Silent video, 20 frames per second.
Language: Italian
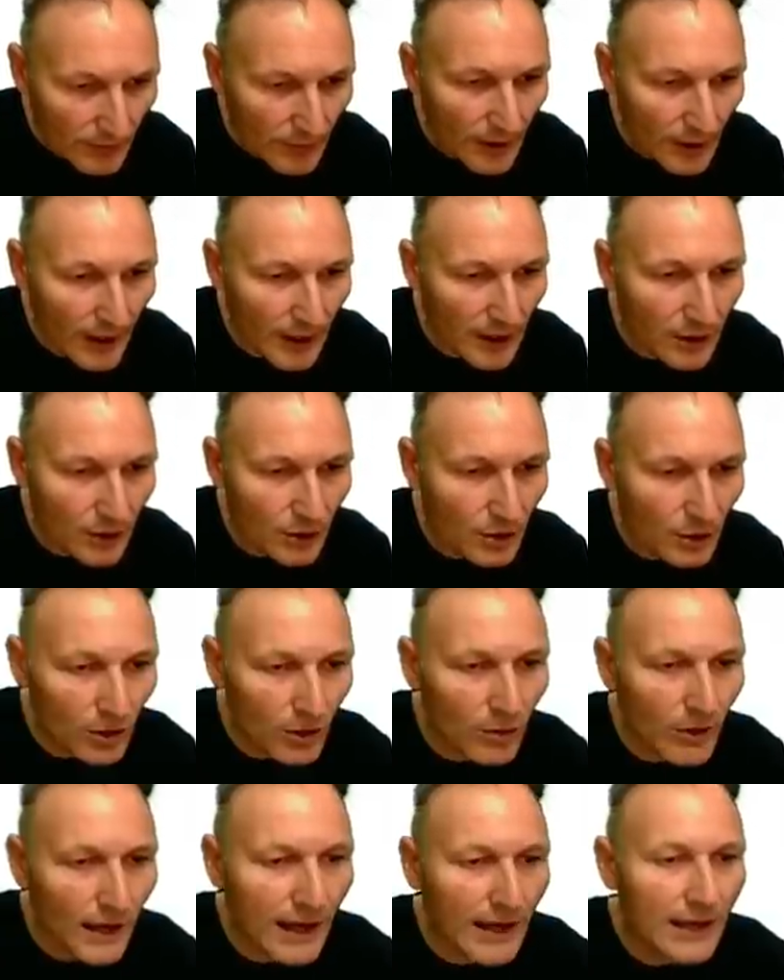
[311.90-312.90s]
Eccolo
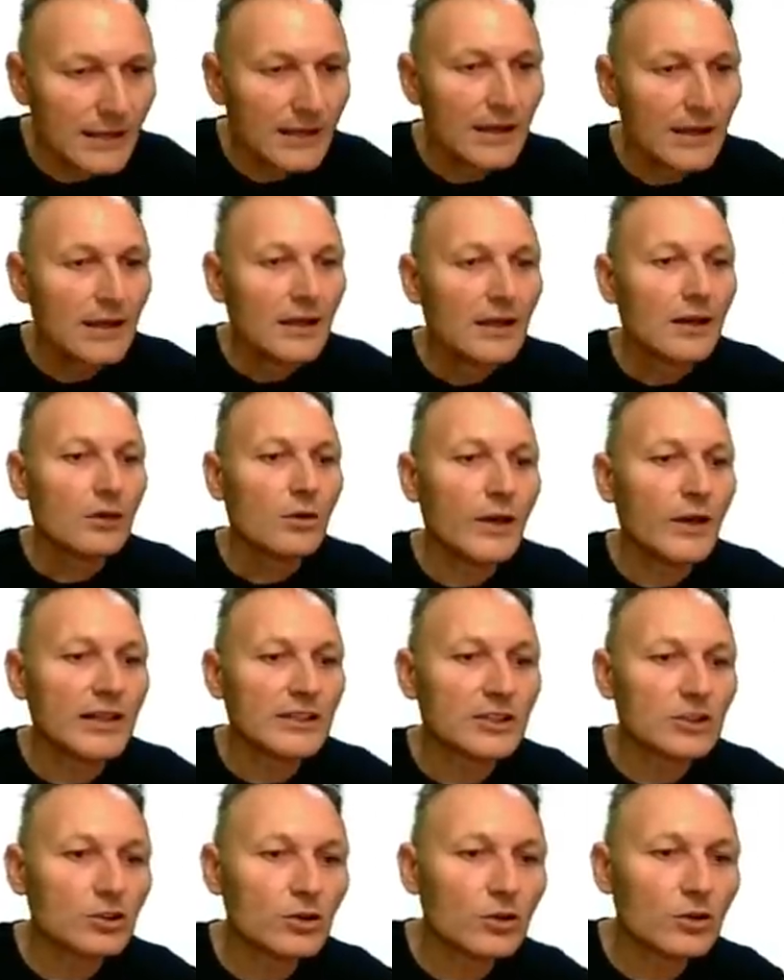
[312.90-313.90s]
qua
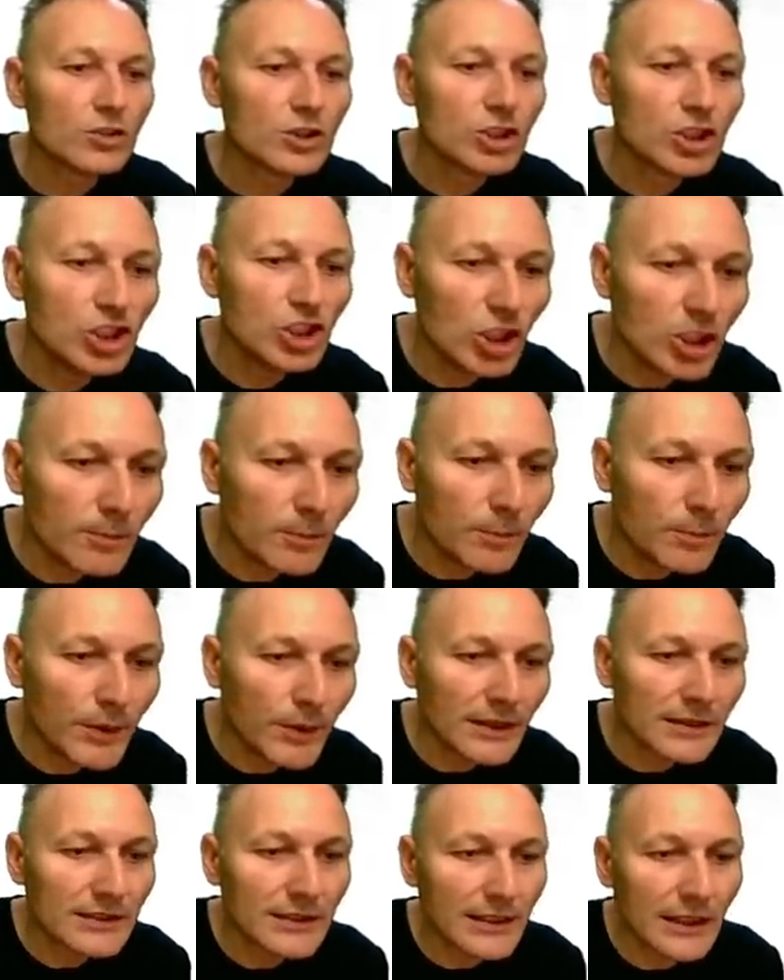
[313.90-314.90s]
questo
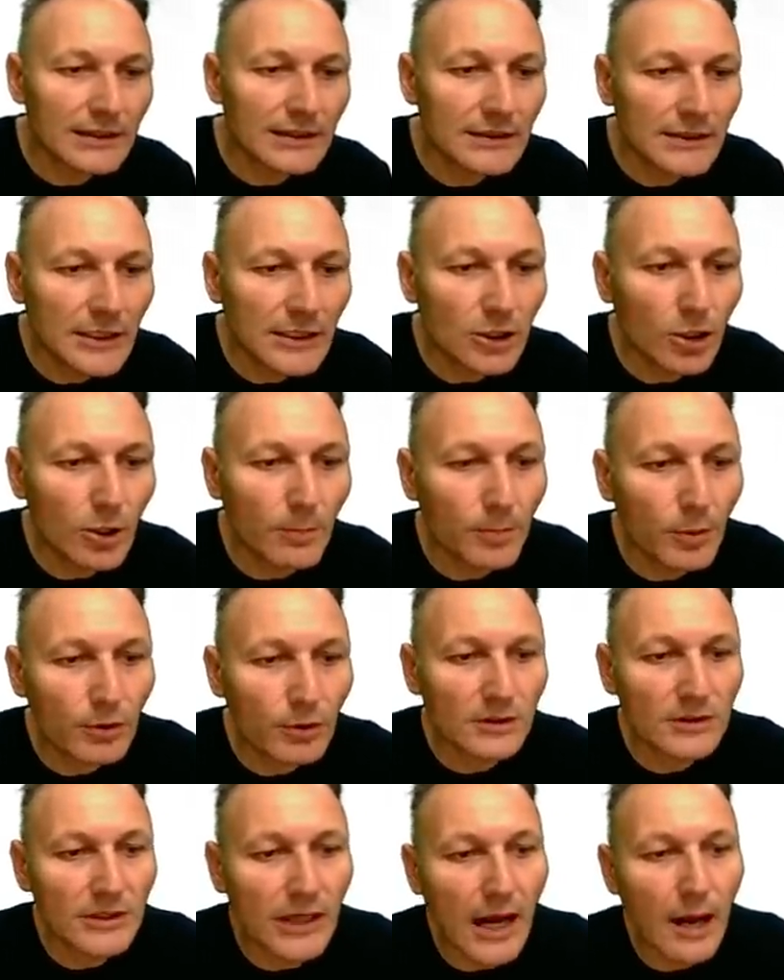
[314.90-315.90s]

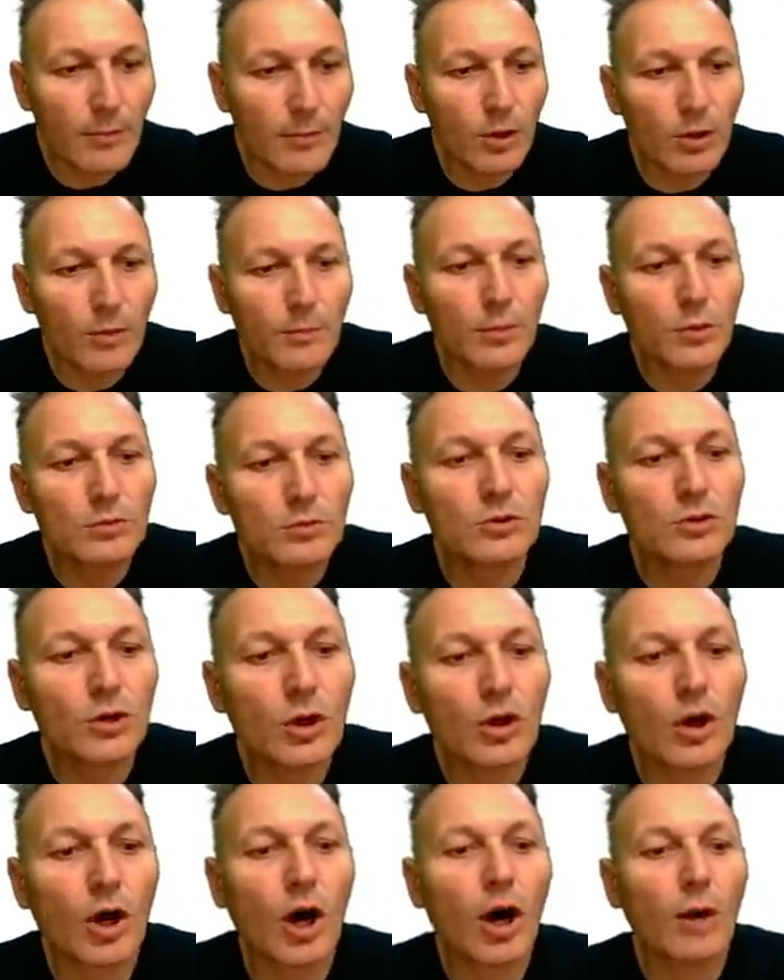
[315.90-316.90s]

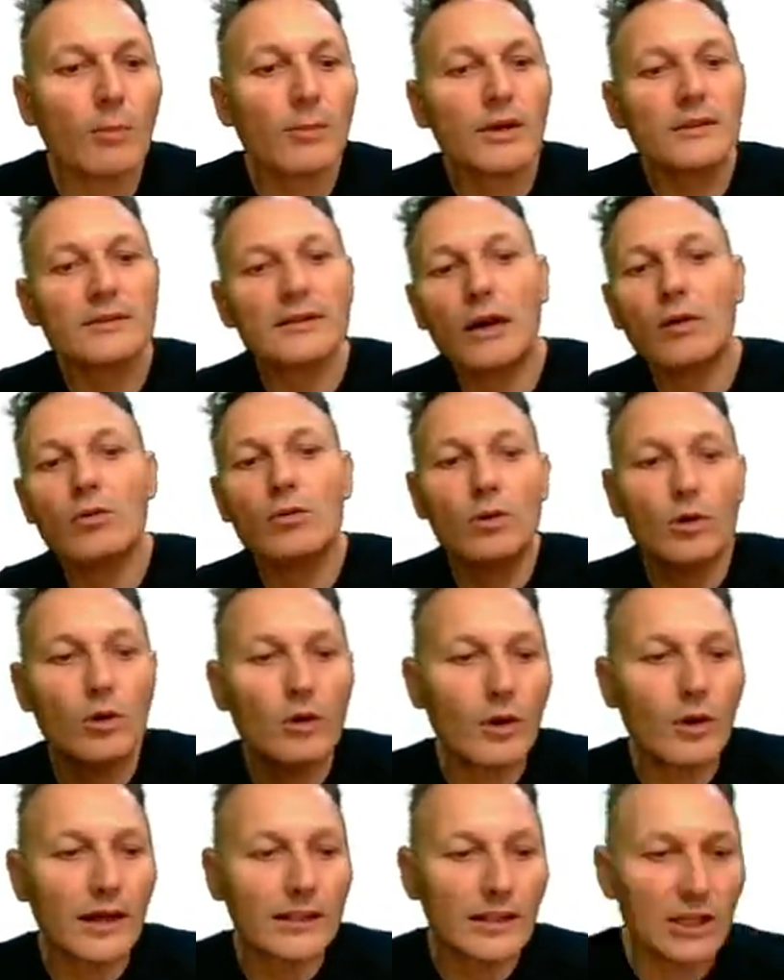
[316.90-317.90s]
gimp-portable.com
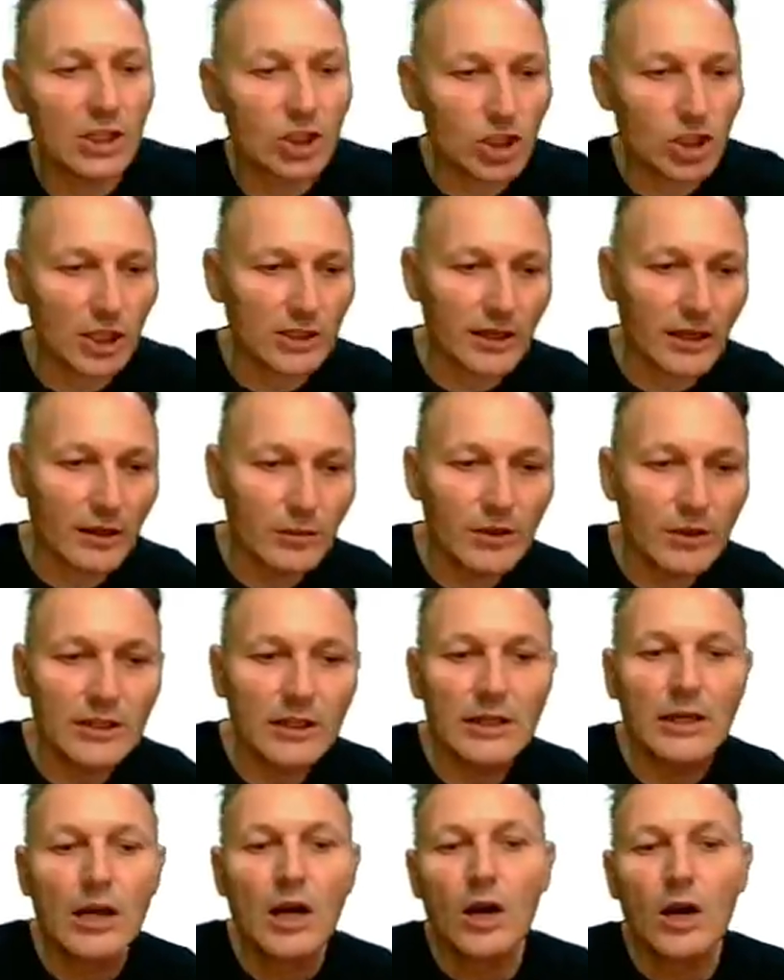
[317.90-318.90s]
download eccetera
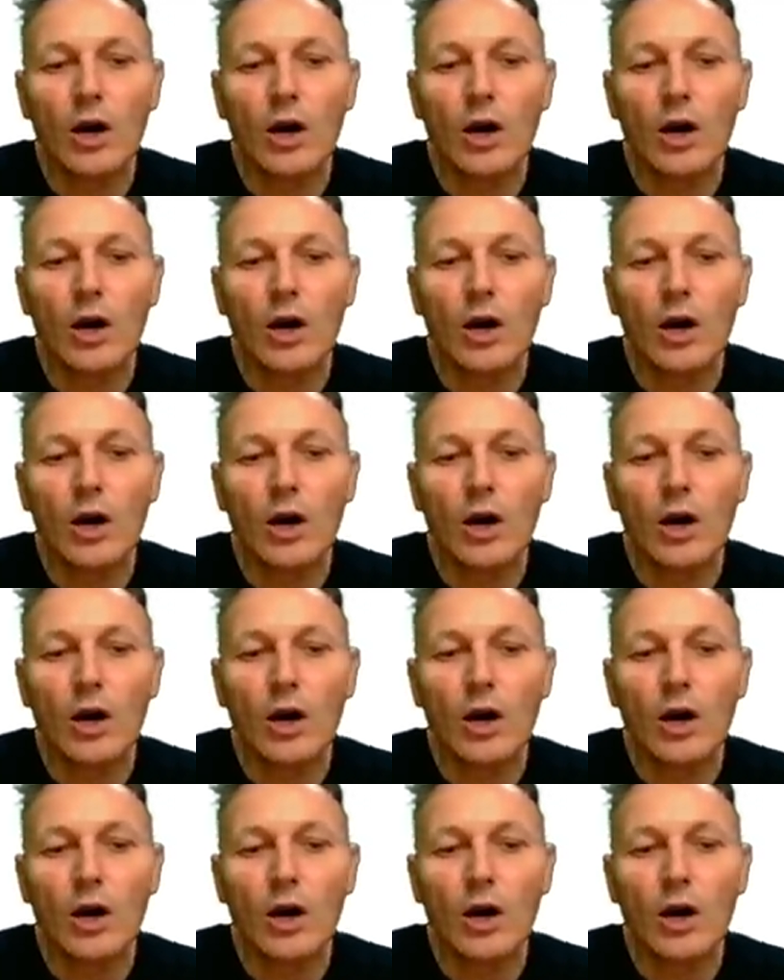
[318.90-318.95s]
quindi